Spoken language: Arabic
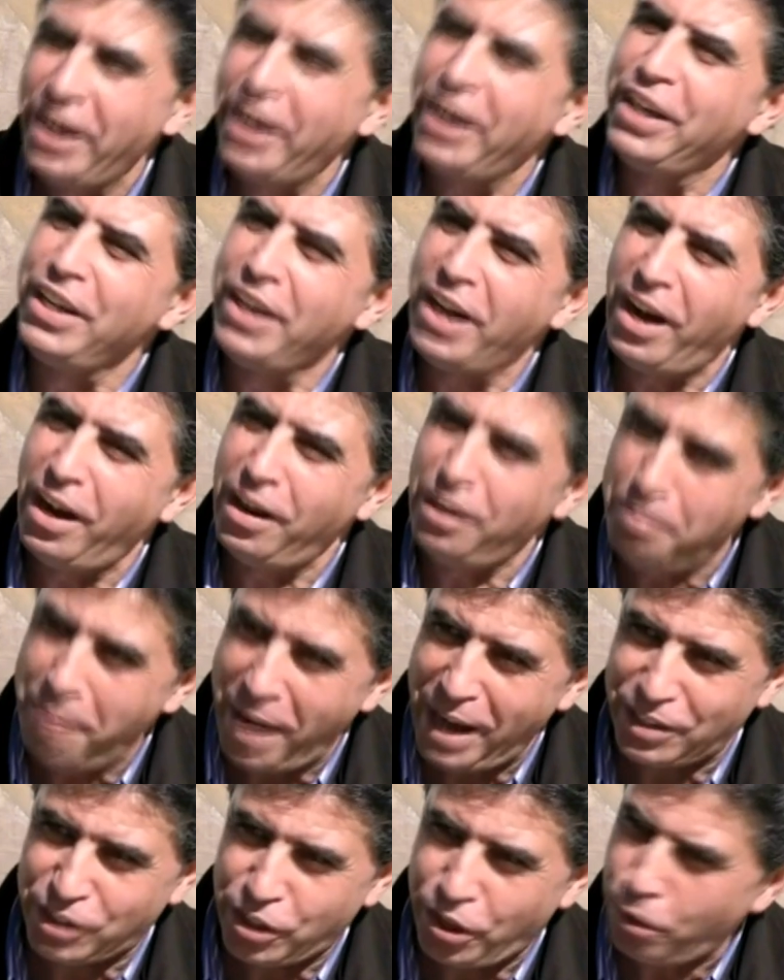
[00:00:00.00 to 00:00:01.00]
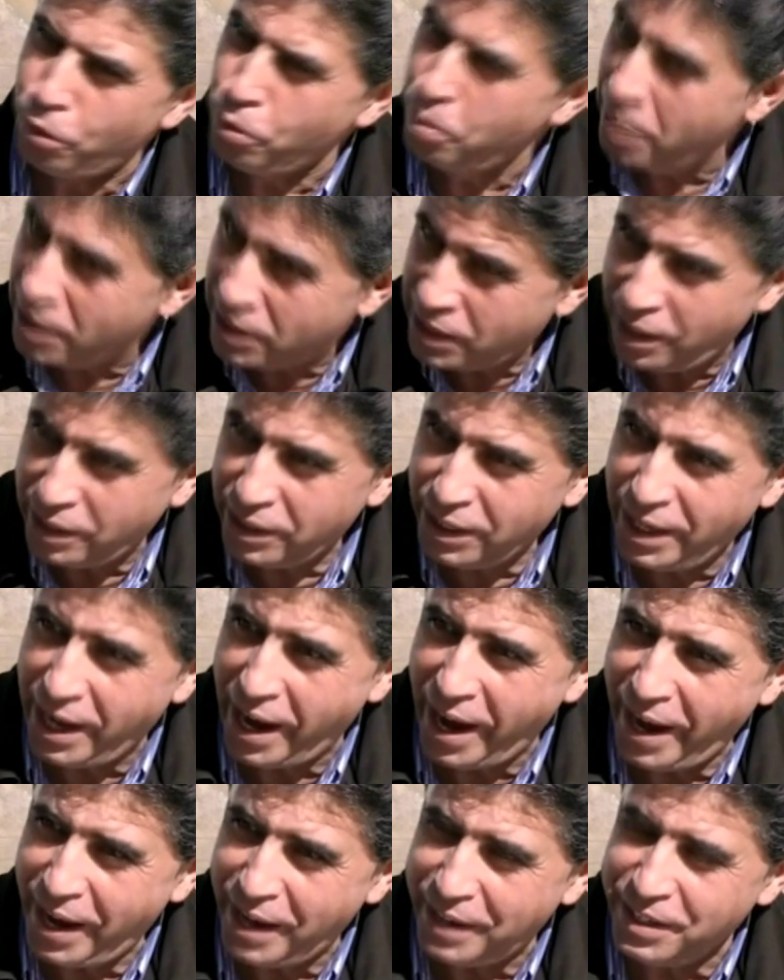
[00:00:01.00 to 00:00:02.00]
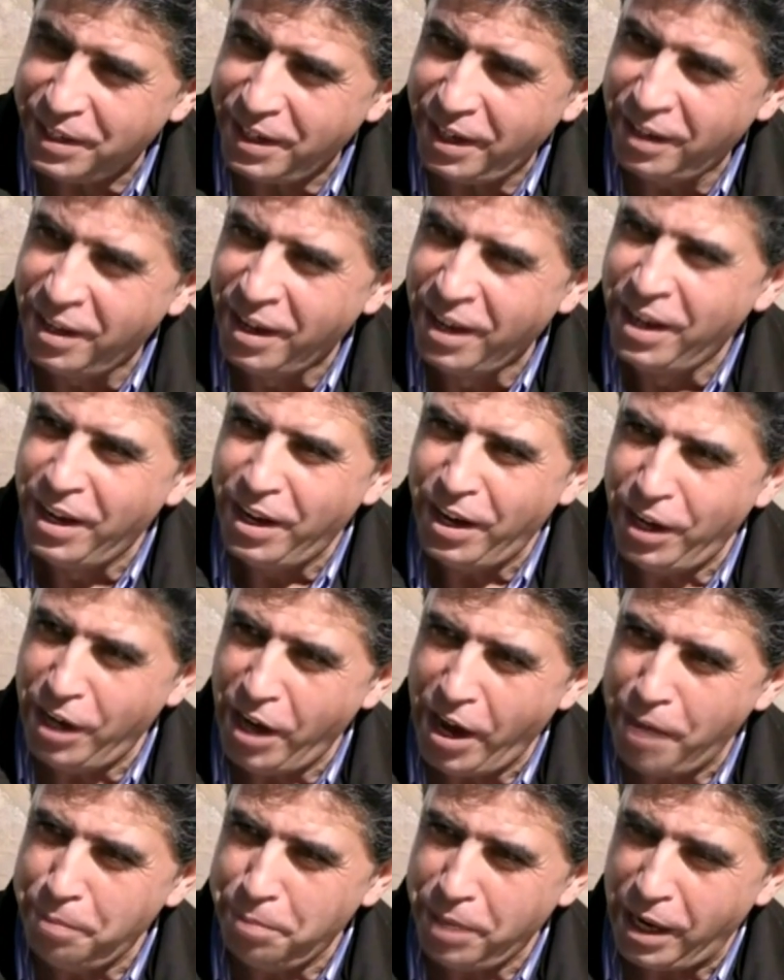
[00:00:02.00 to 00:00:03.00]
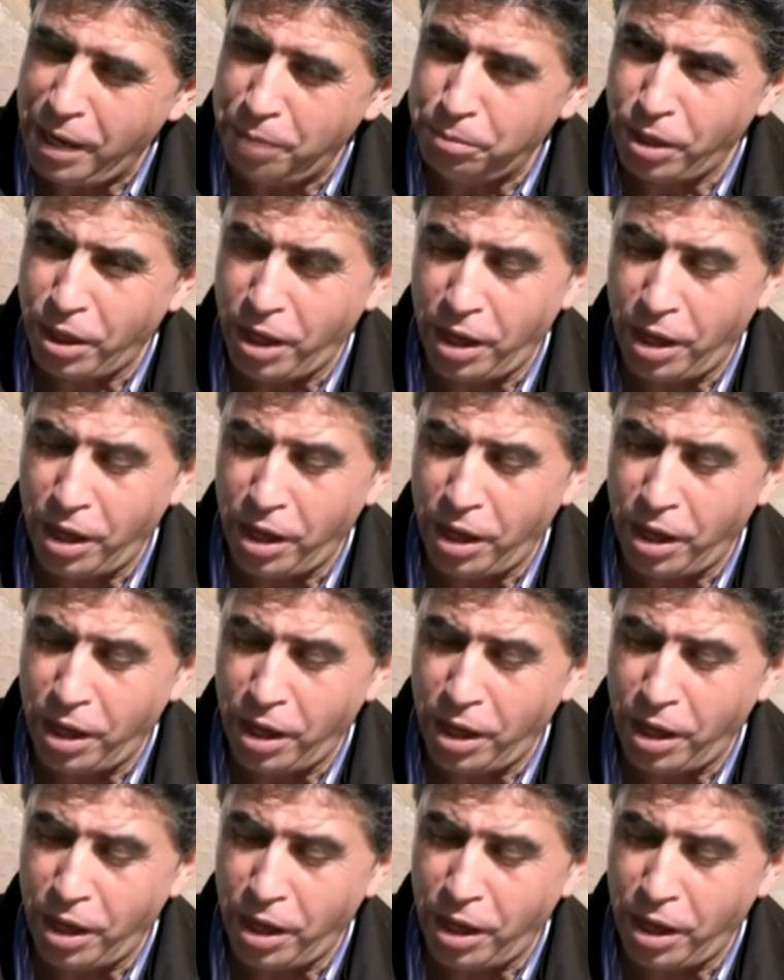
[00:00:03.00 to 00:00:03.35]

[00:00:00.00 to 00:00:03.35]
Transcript: هي المعسكر ومازال الى حاليا الامير عبد